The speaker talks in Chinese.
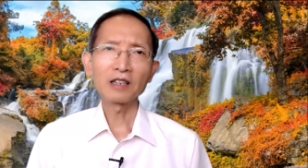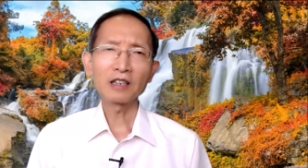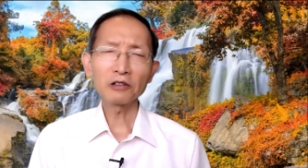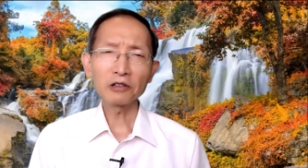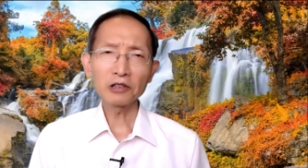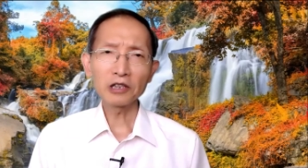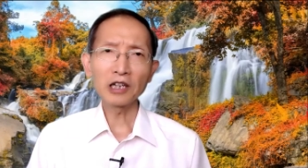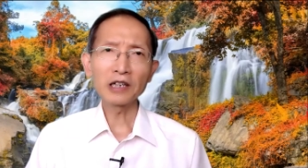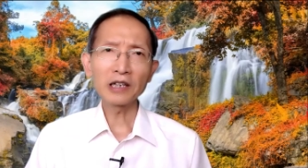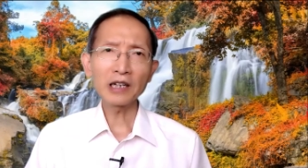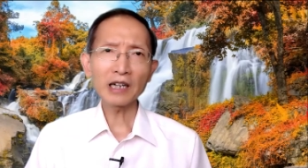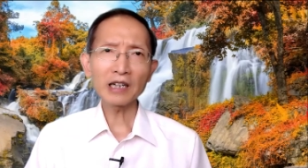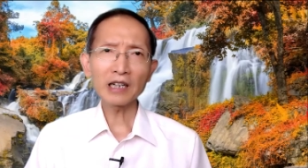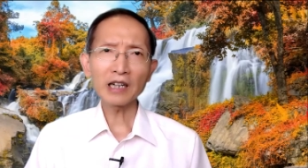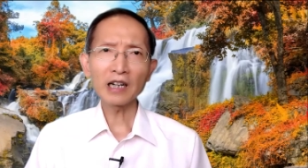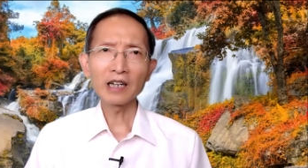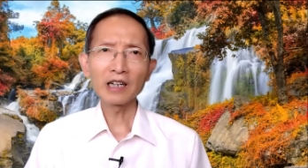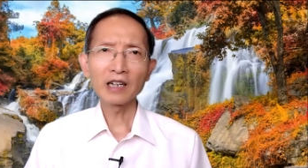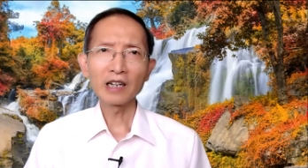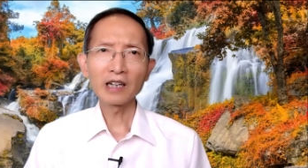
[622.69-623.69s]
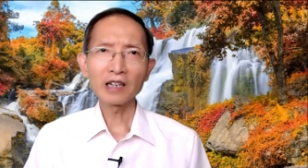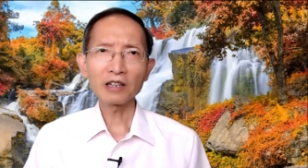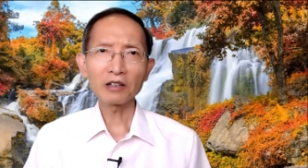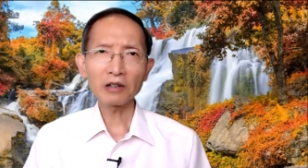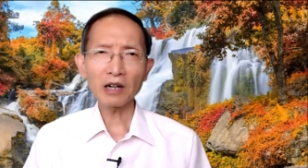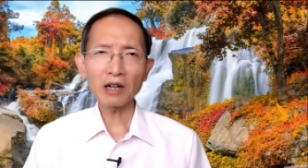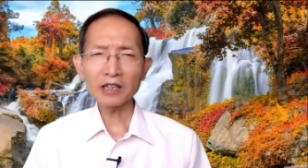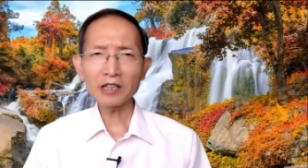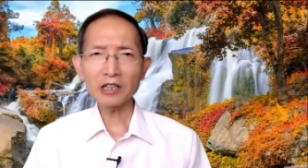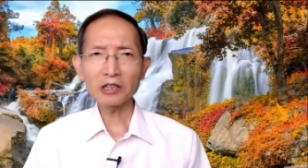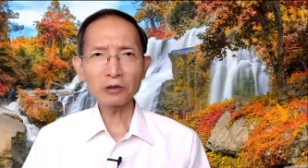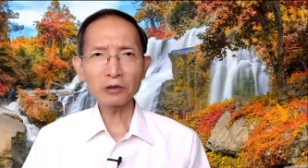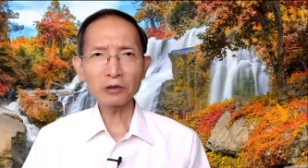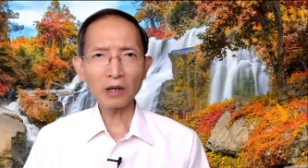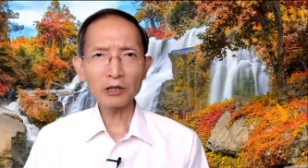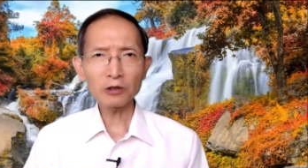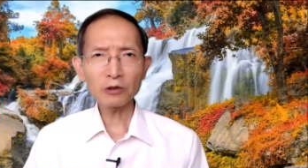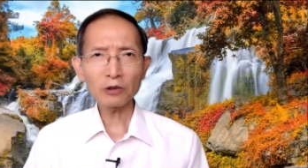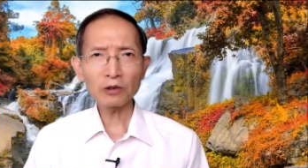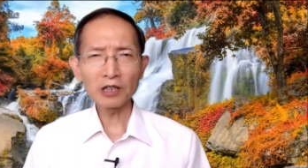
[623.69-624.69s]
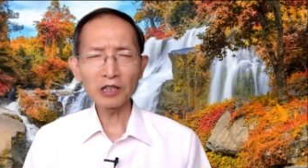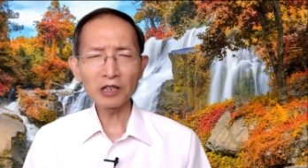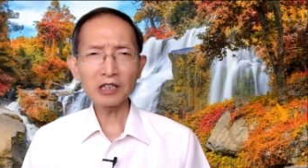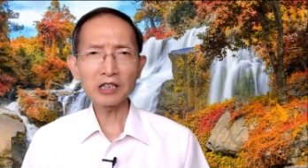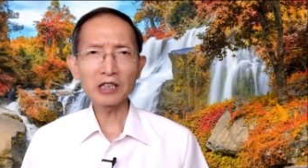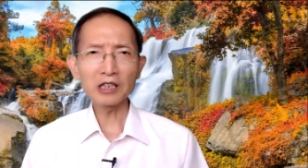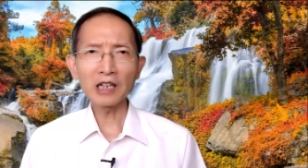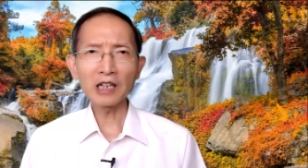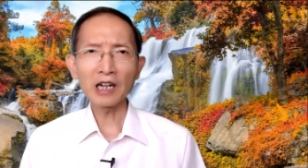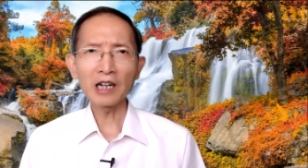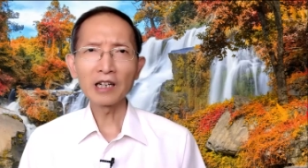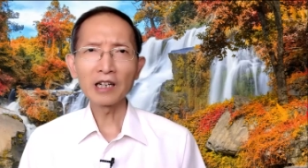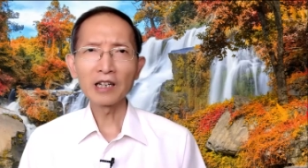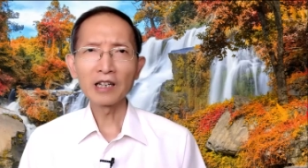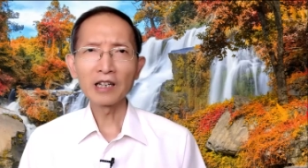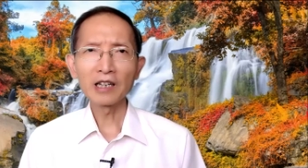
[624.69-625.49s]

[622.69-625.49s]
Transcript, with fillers: 有忍耐了，有爱弟兄爱众人的心呢？